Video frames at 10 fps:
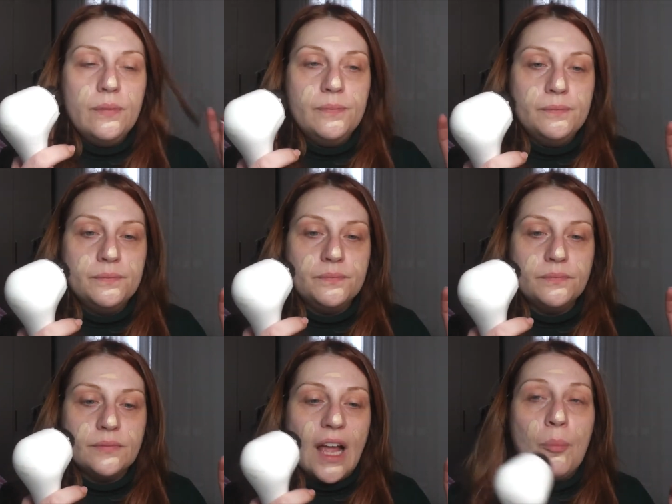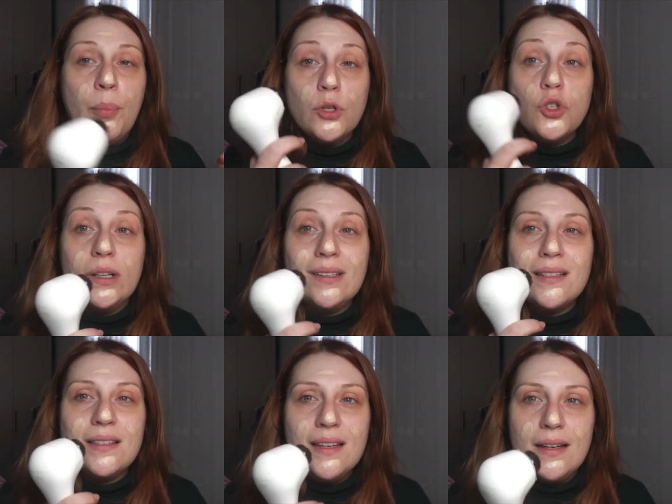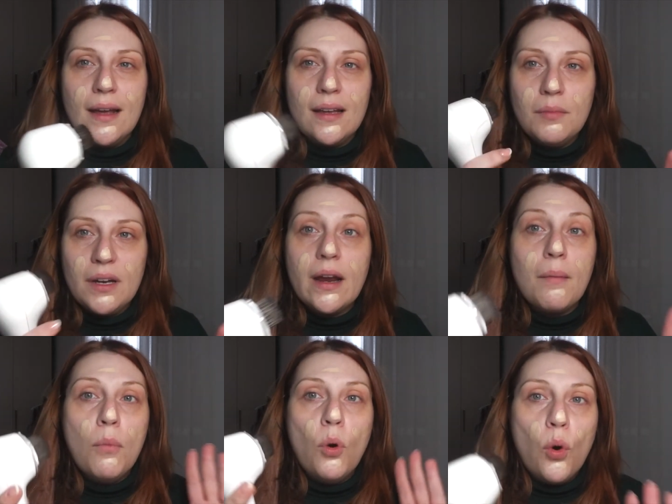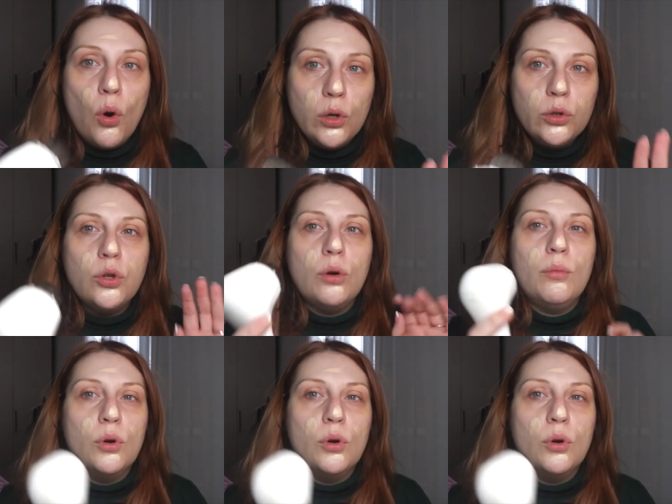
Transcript: mm, appoggio la testina in maniera molto